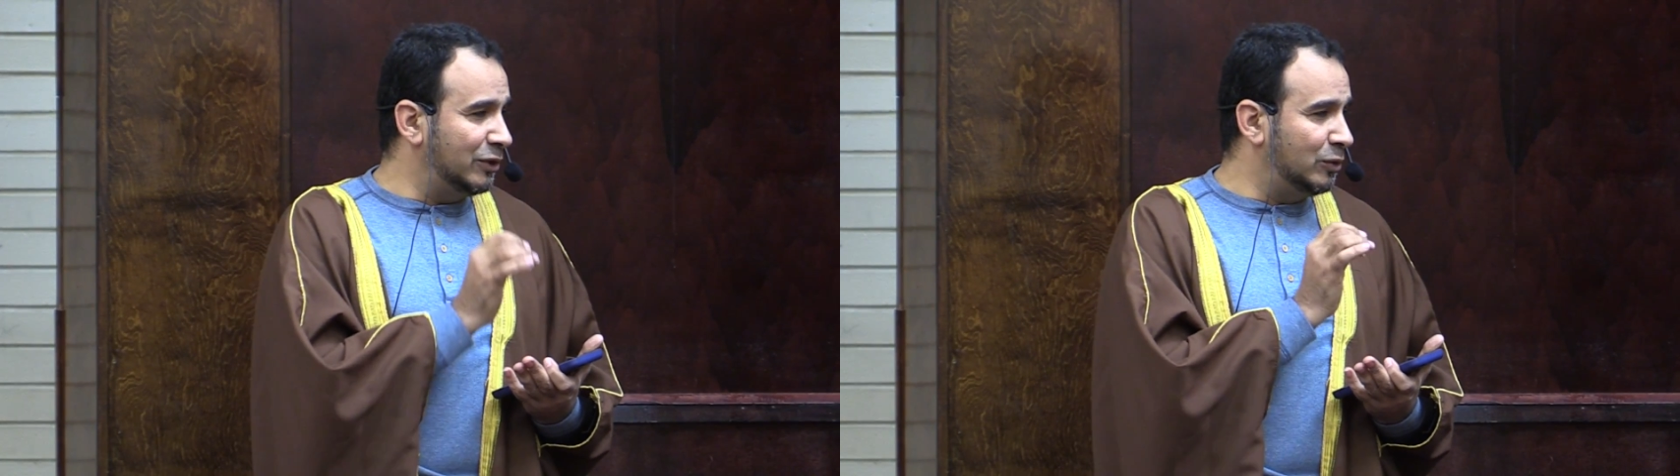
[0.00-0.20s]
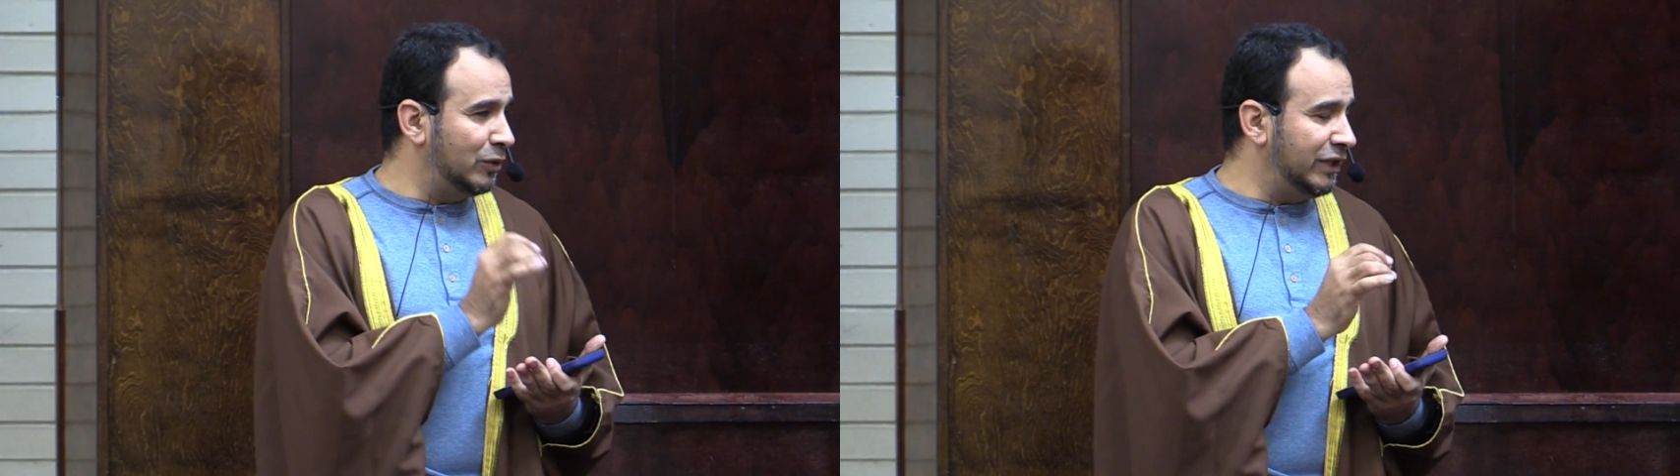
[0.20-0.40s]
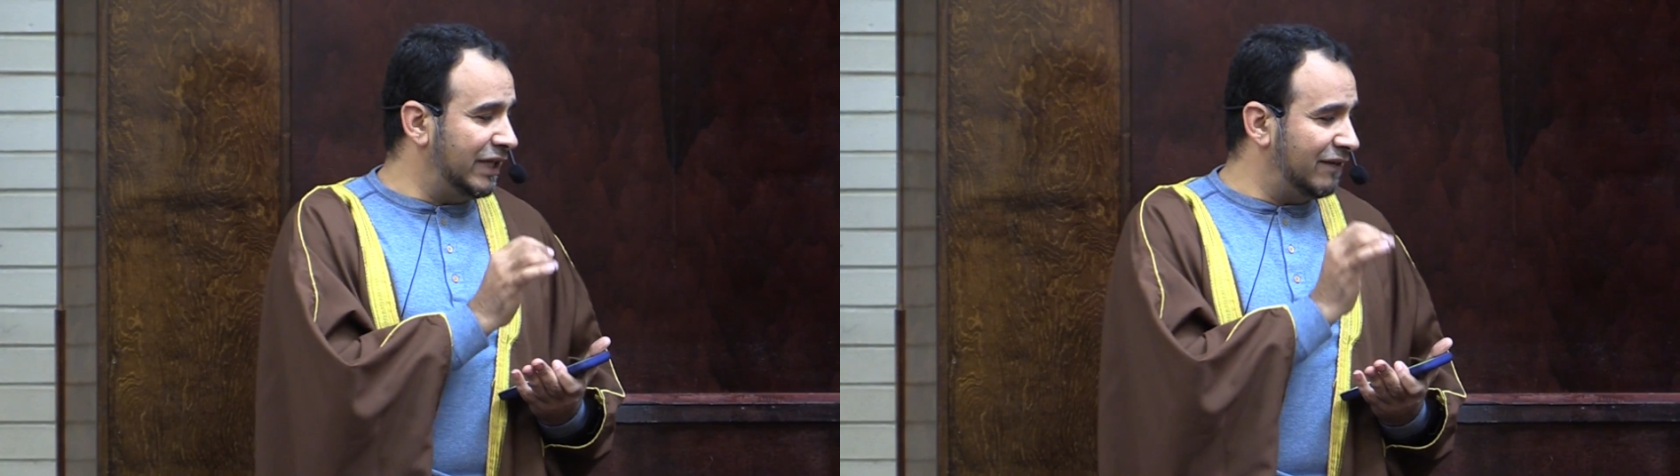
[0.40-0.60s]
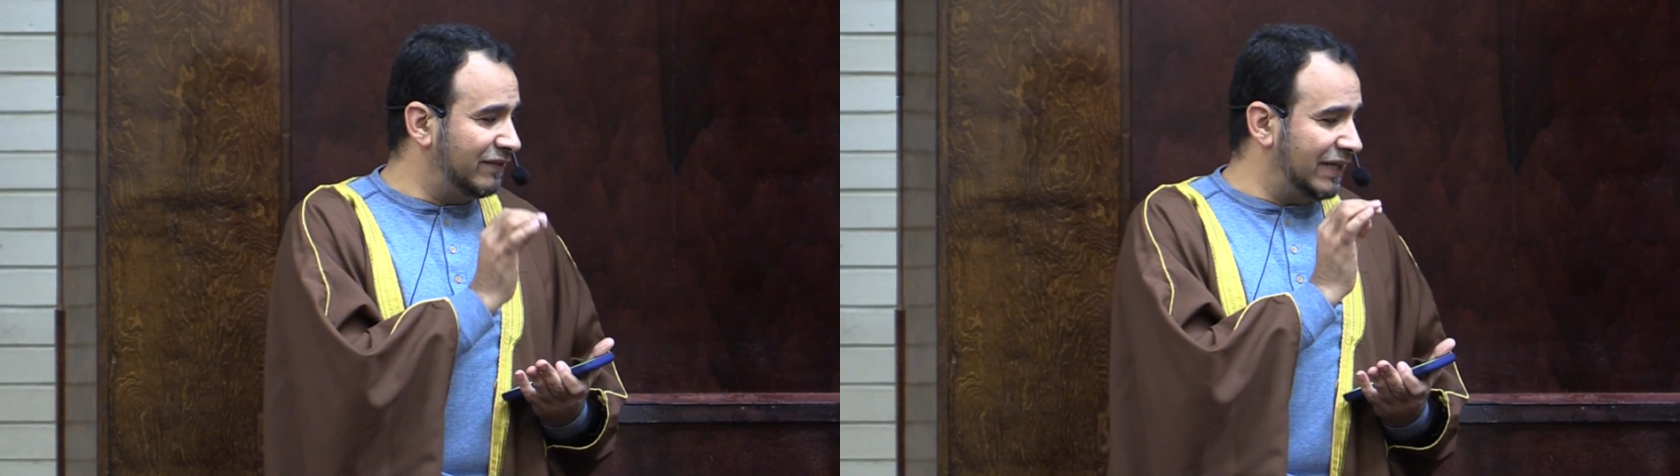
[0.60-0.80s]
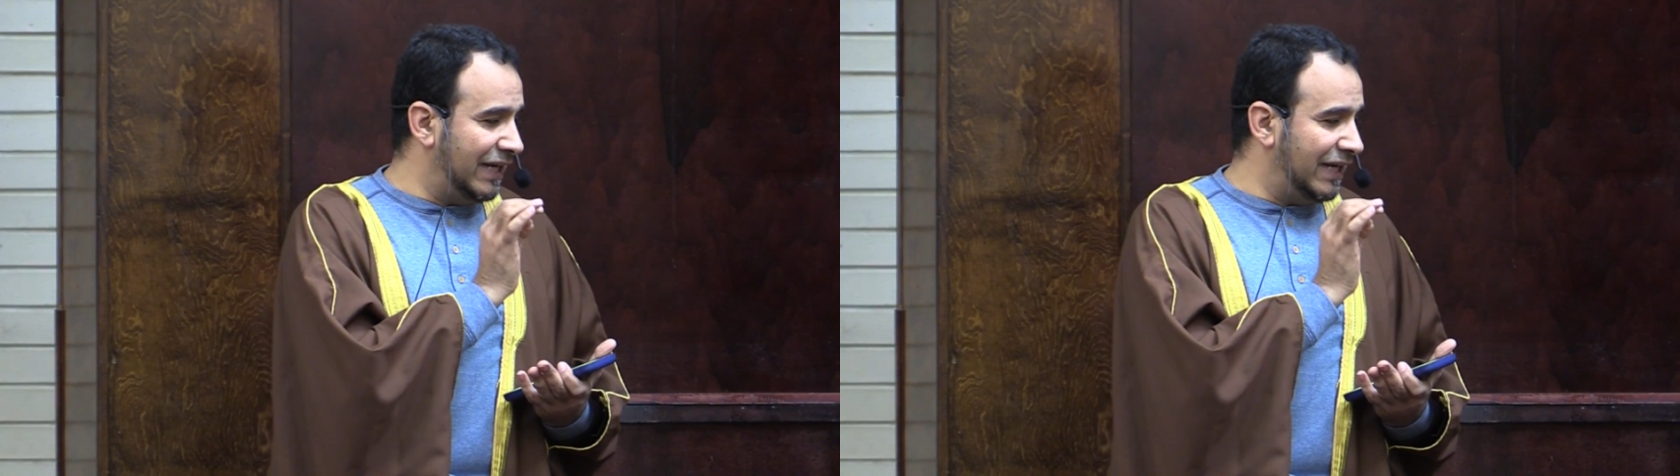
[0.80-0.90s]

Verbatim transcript: الدنيا في